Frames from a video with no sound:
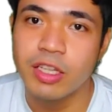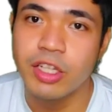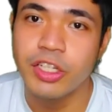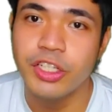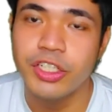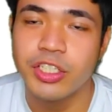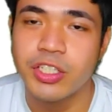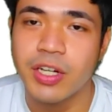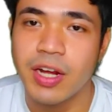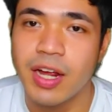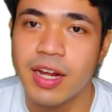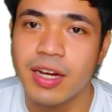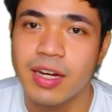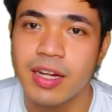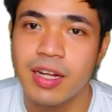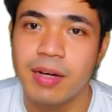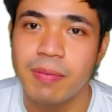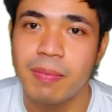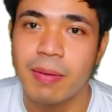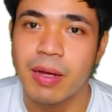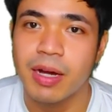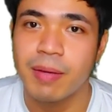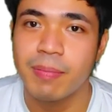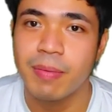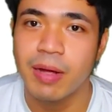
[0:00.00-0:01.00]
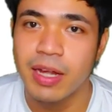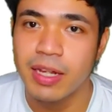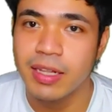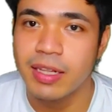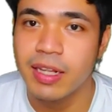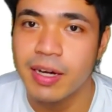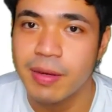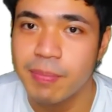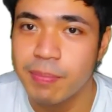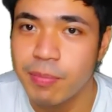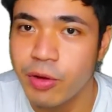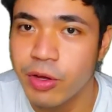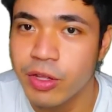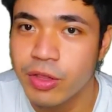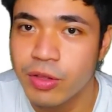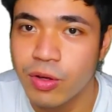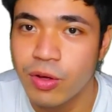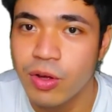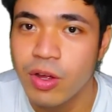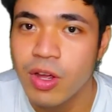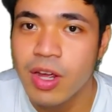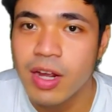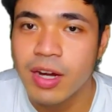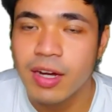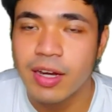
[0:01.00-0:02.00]
ating channel para makita rin po
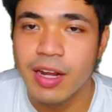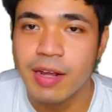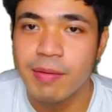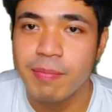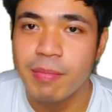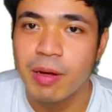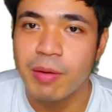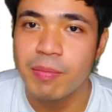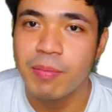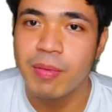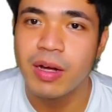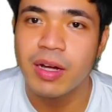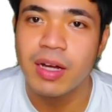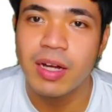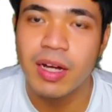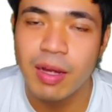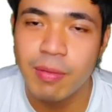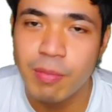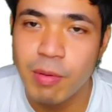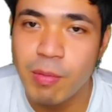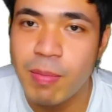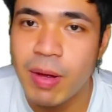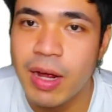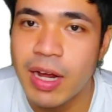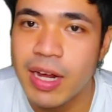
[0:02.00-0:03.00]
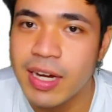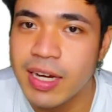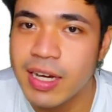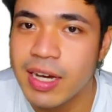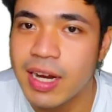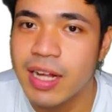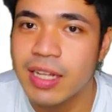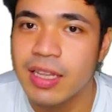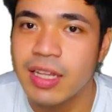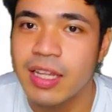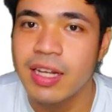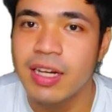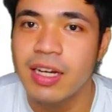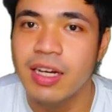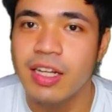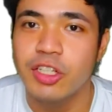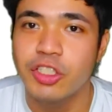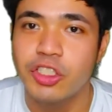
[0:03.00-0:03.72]
ito ng ibang mga kababayan natin.